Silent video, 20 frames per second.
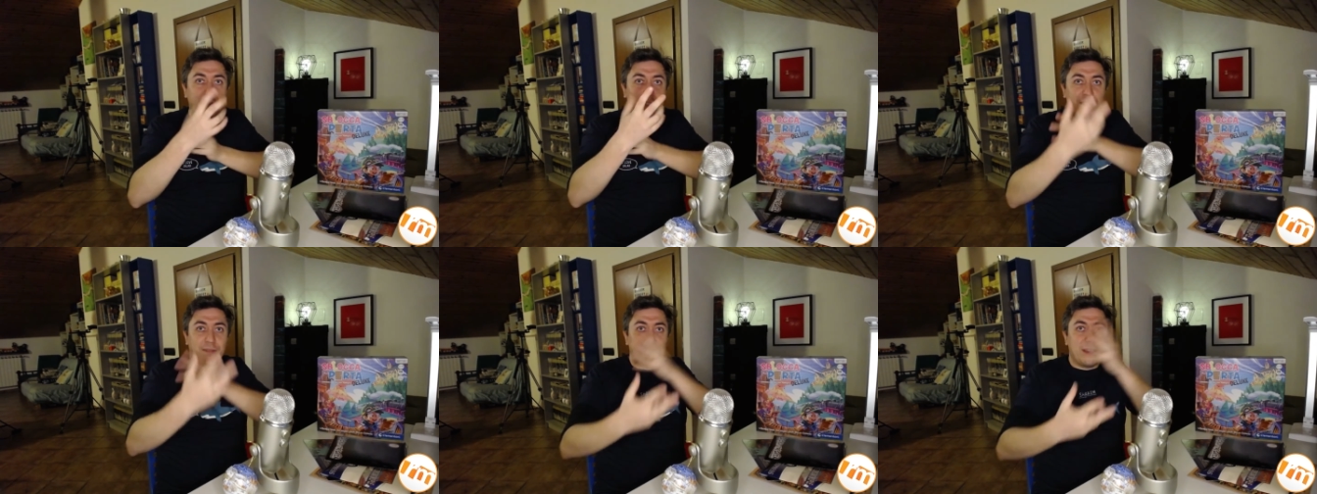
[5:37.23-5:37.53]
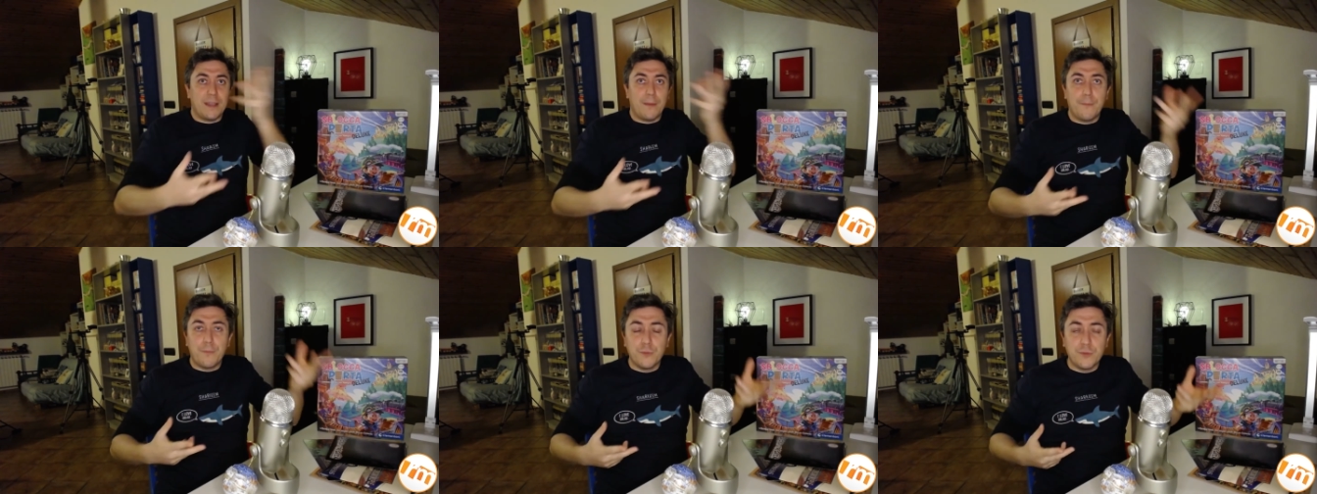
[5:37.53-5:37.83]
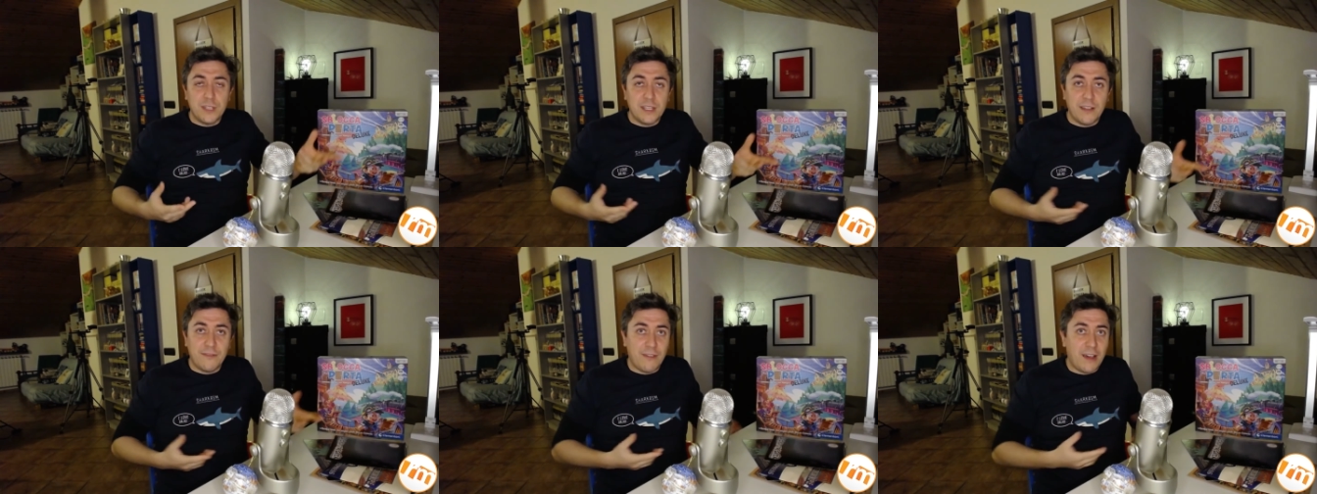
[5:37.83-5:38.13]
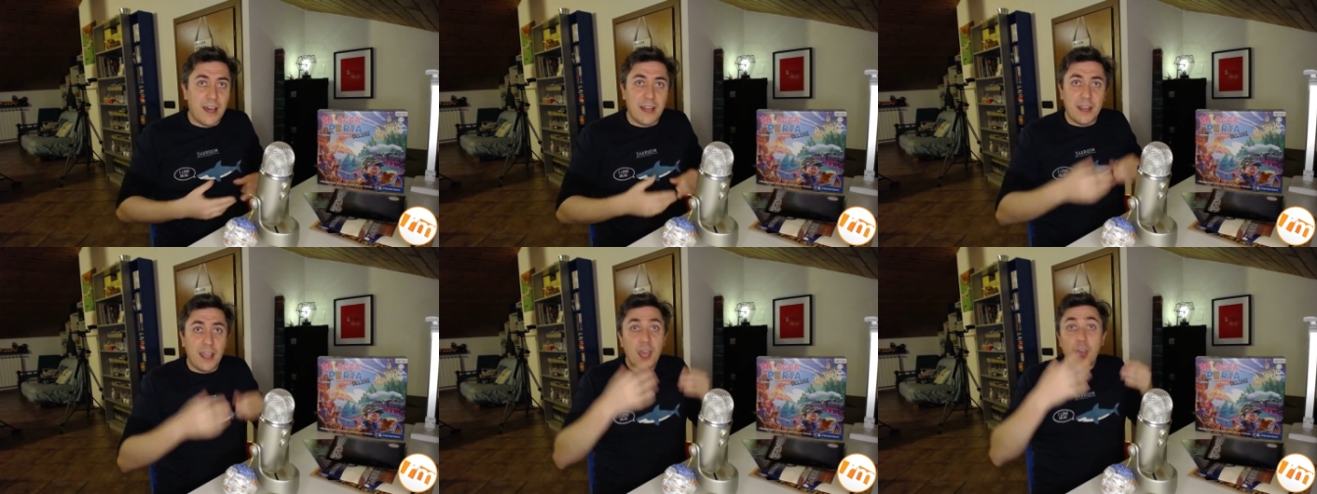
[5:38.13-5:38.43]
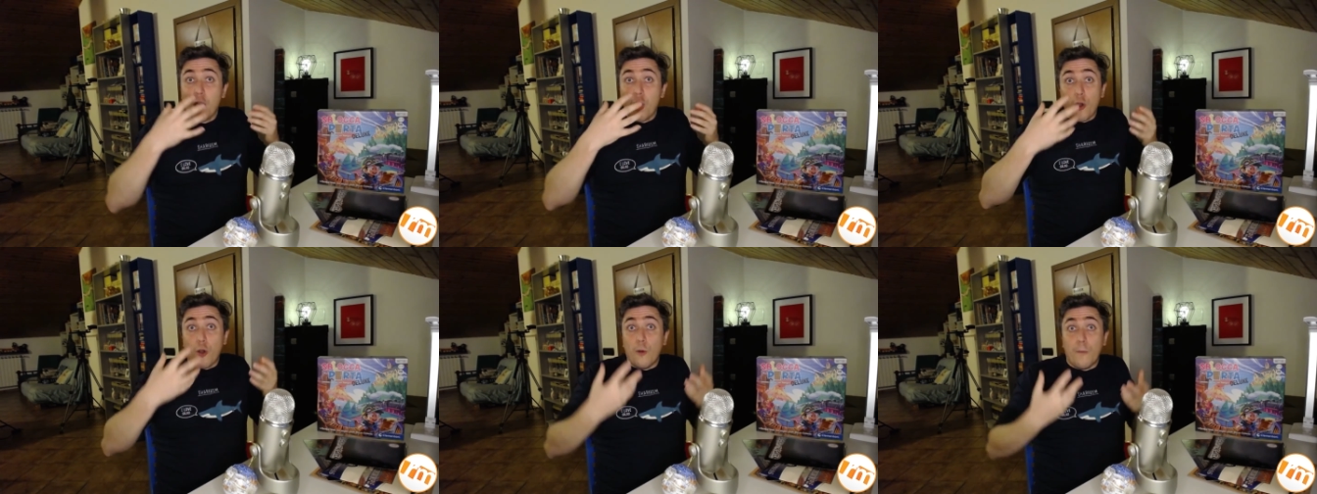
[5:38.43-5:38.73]
se avete appunti da fare
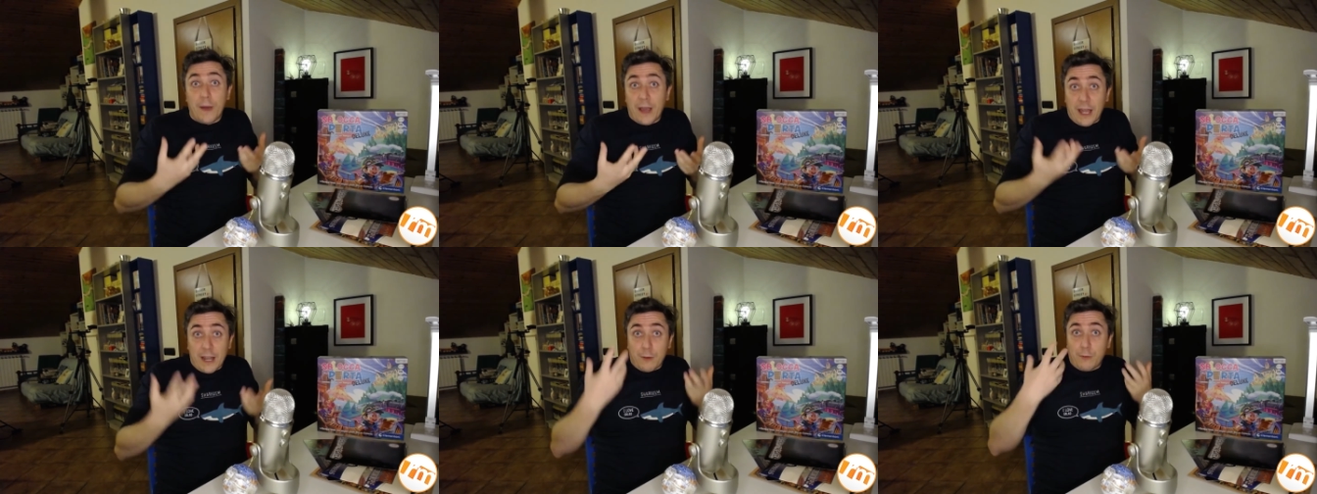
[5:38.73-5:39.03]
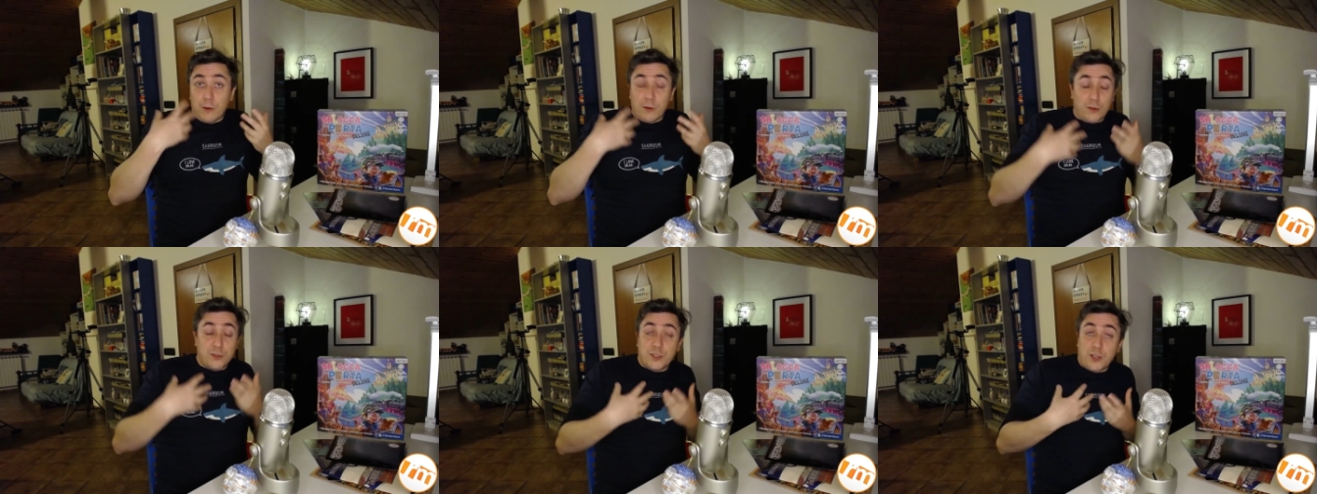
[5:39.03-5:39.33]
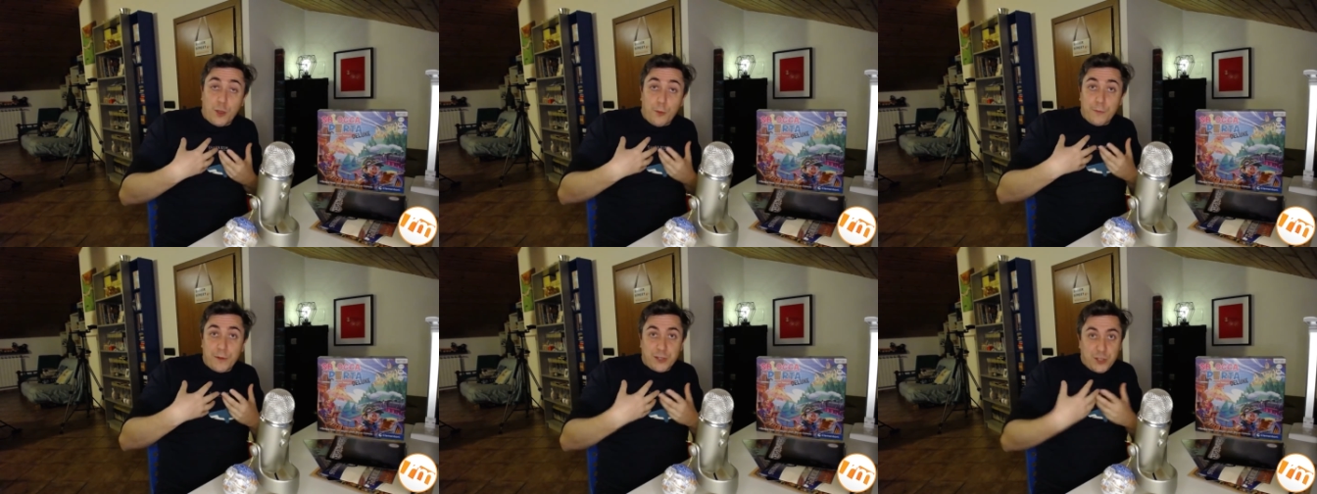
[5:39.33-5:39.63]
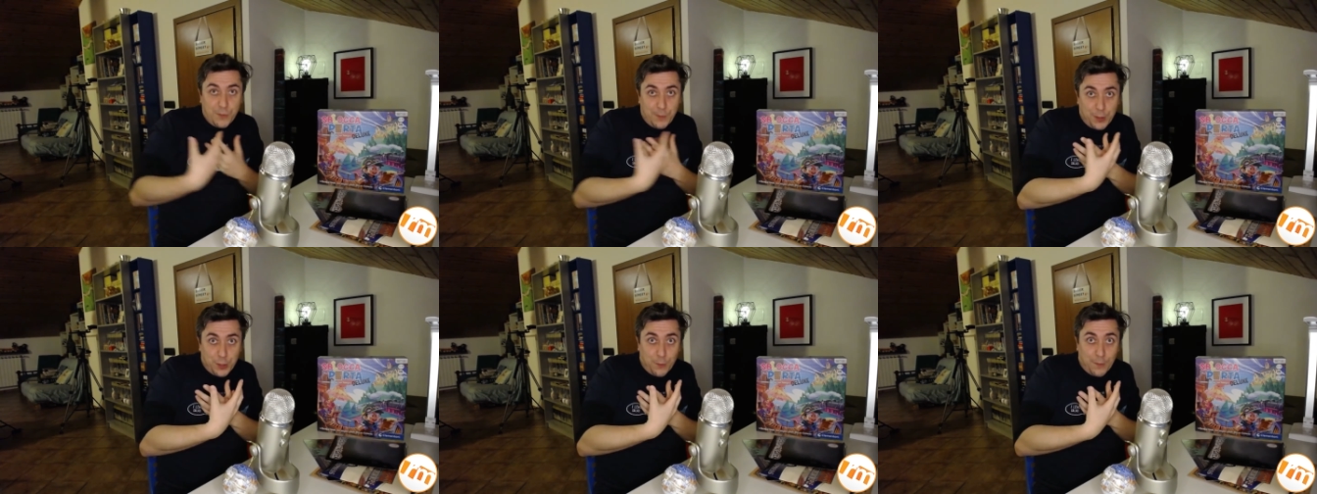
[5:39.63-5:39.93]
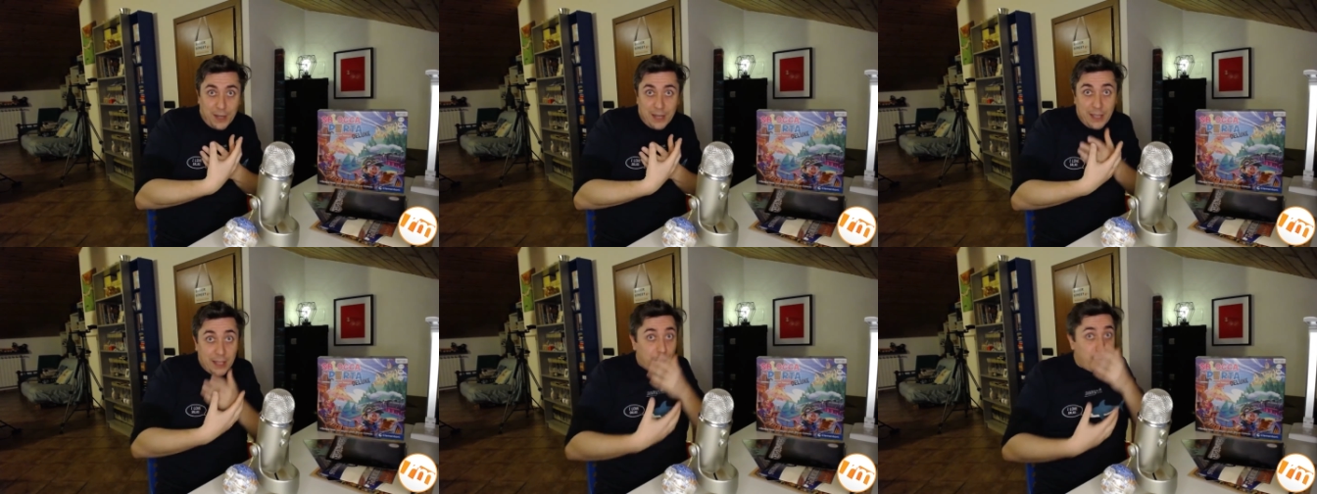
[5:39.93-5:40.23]
o magari qualcosa che ho percepito
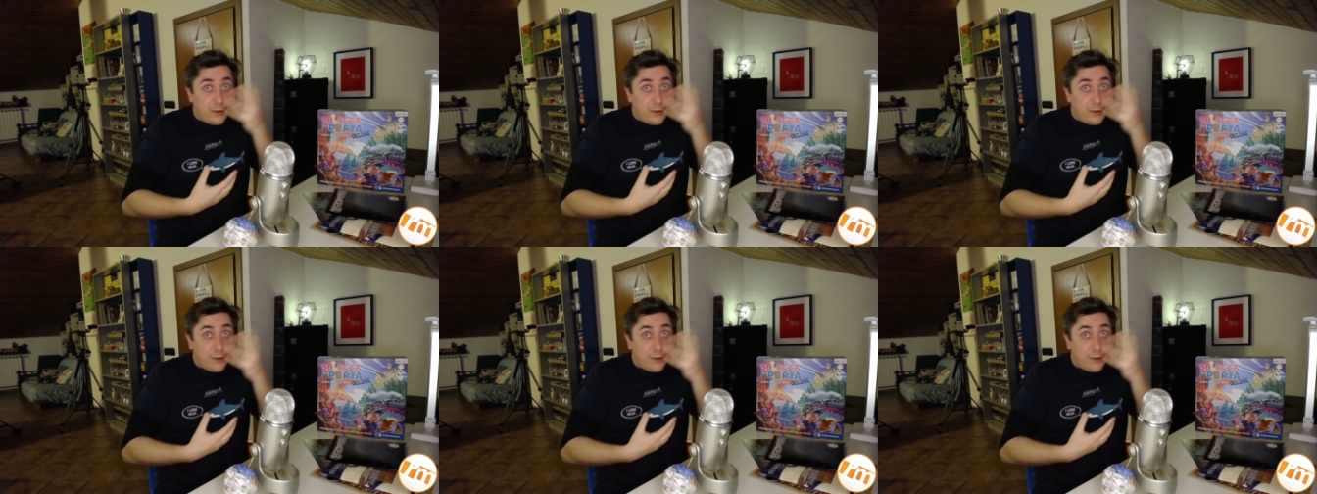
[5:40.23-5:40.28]
male io,